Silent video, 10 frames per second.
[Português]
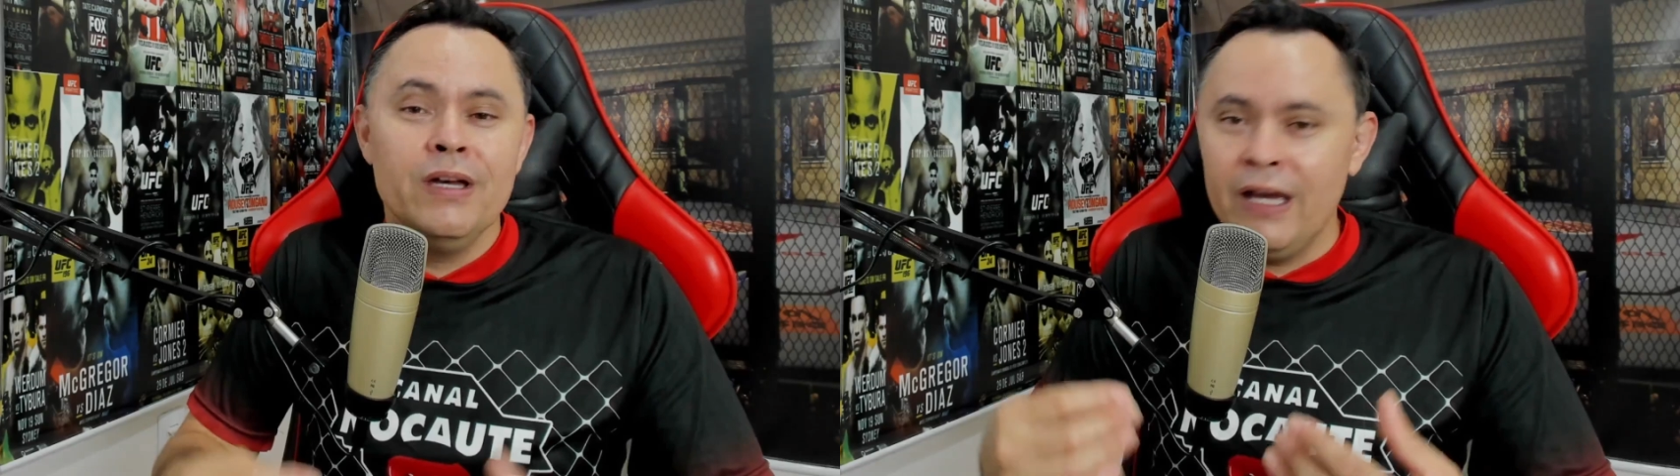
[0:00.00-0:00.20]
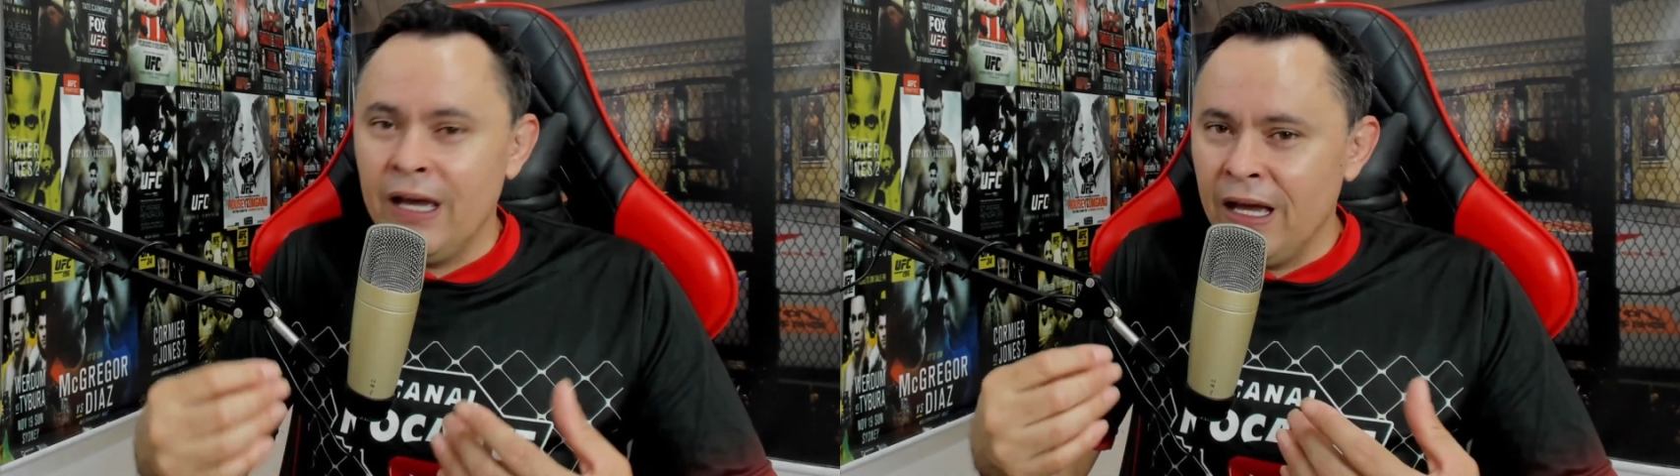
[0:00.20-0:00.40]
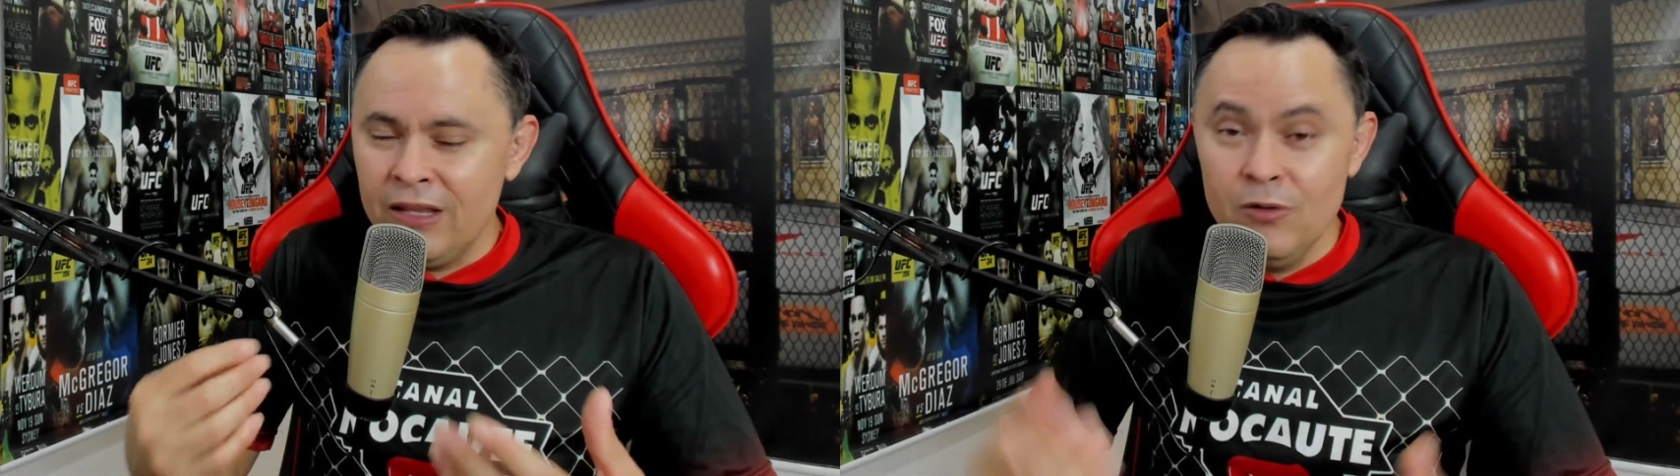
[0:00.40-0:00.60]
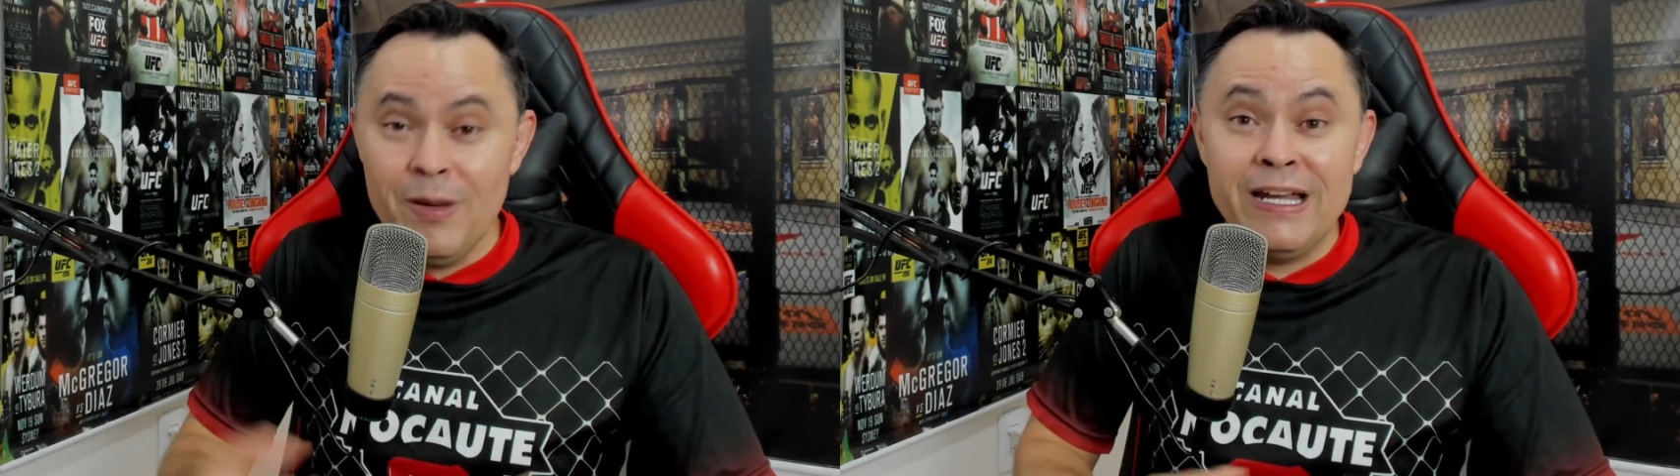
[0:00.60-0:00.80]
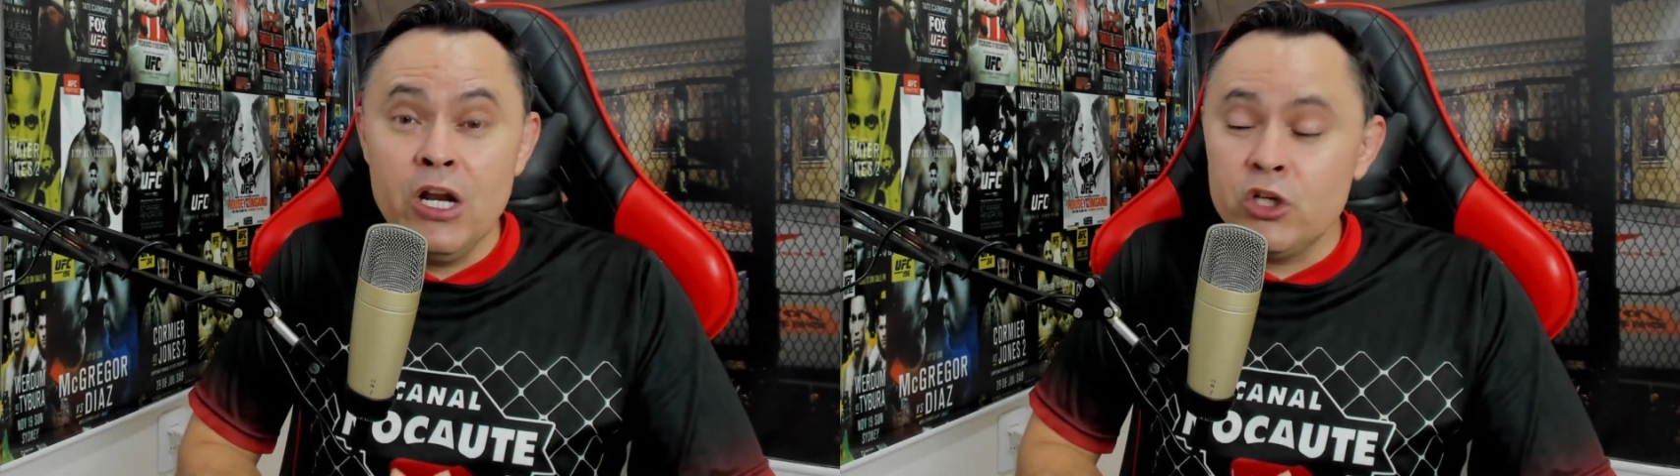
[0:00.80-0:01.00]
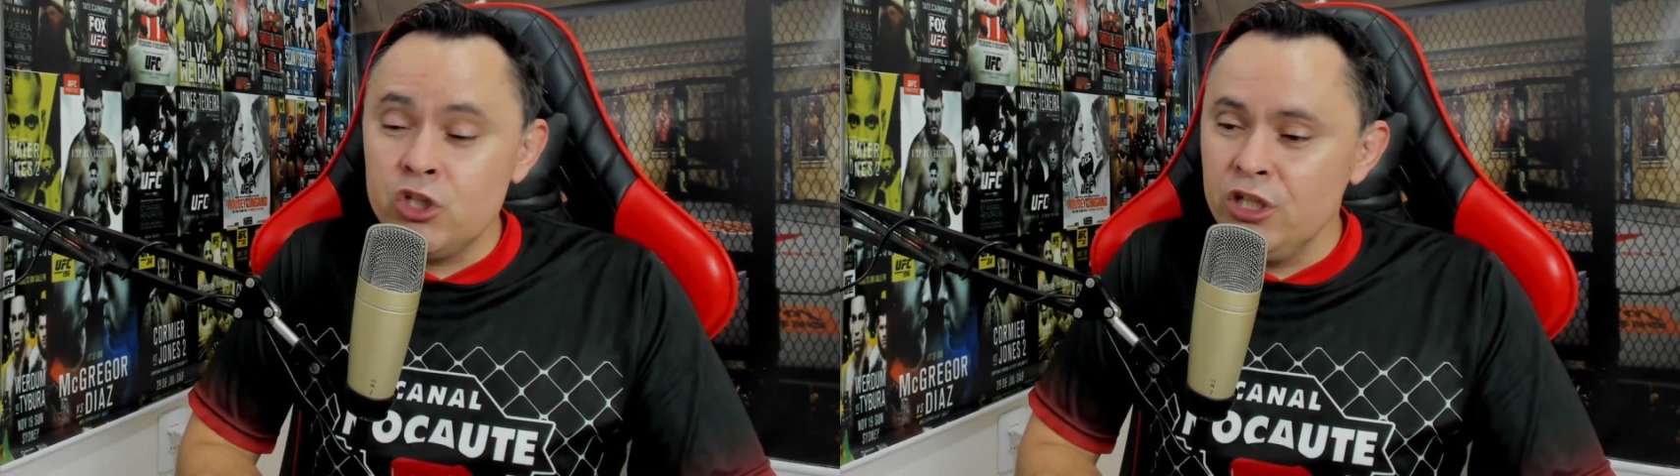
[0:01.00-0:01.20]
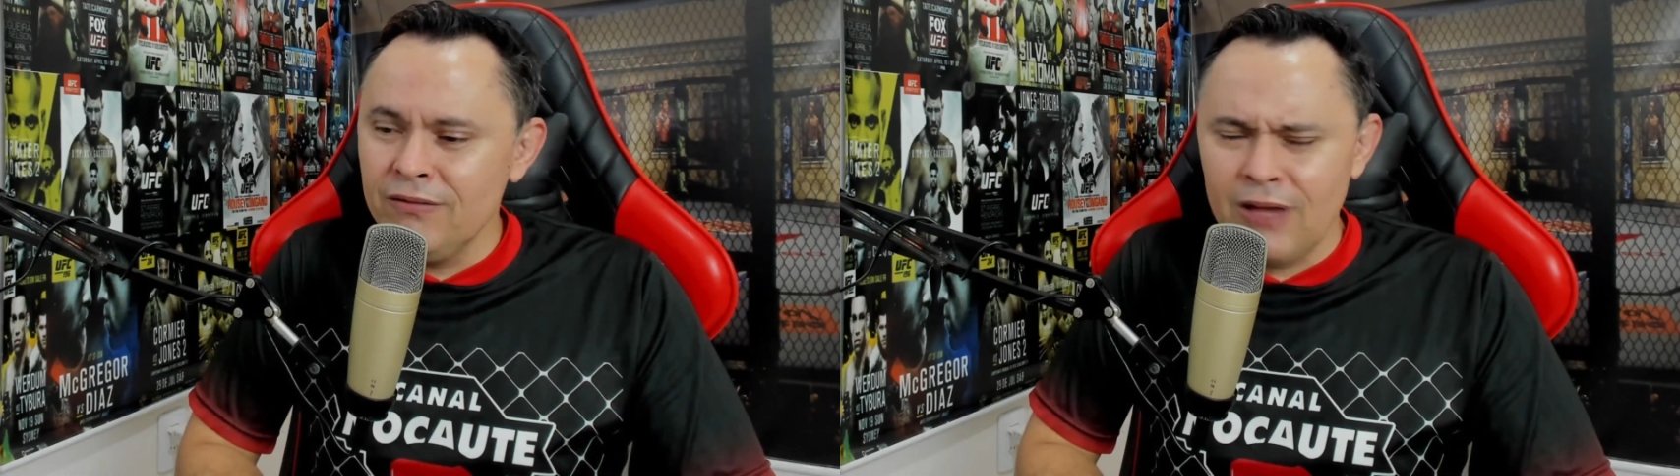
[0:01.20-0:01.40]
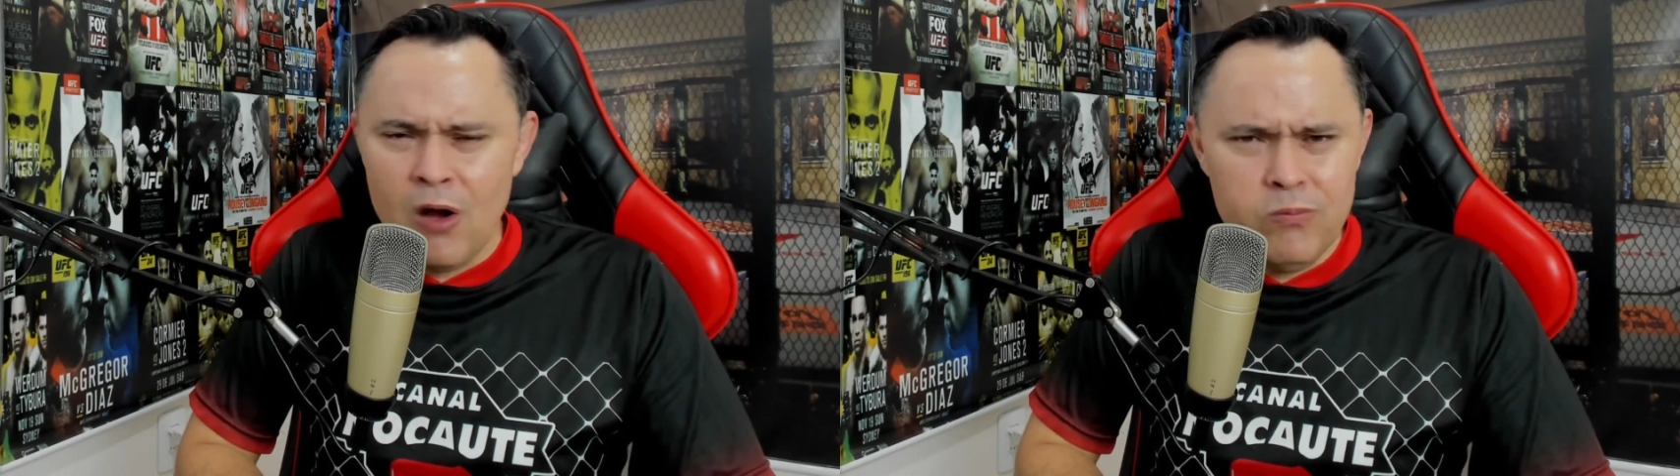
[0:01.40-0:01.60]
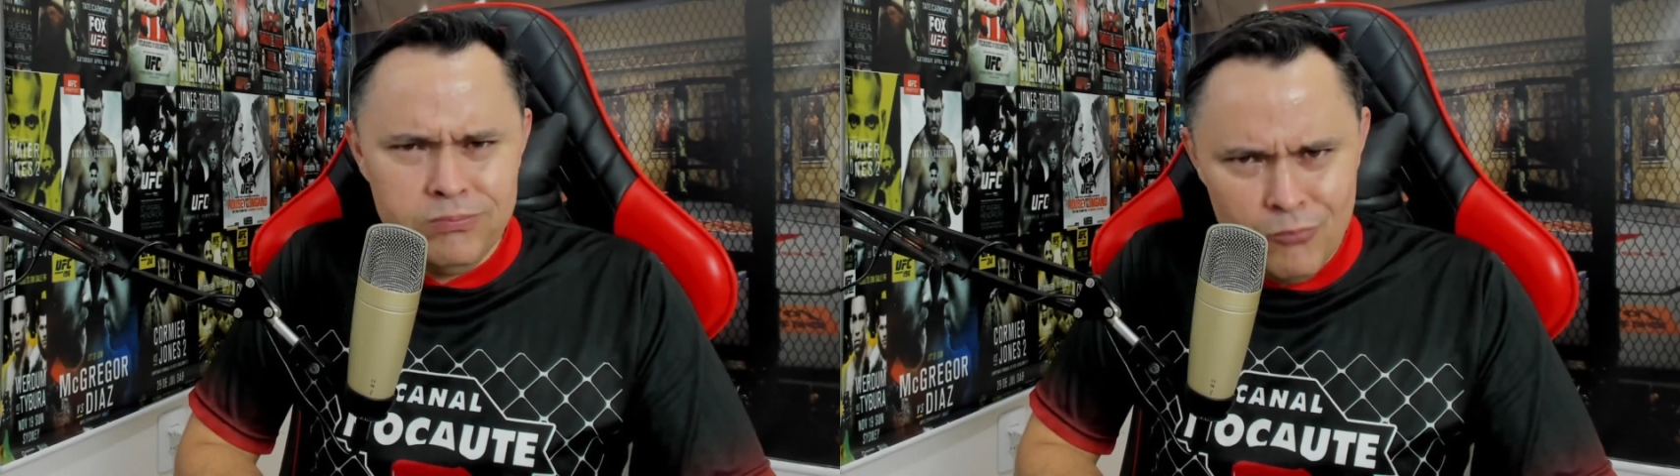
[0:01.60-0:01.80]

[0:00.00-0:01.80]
é, numa guilhotina, então,